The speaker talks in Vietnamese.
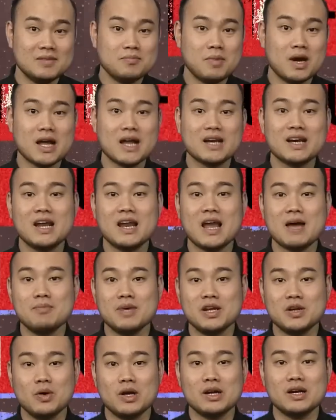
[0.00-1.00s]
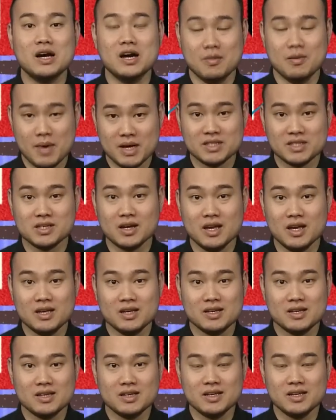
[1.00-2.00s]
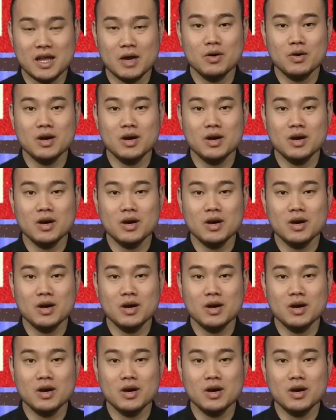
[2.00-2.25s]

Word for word: bằng cách để lại bình luận ở bên dưới. Nếu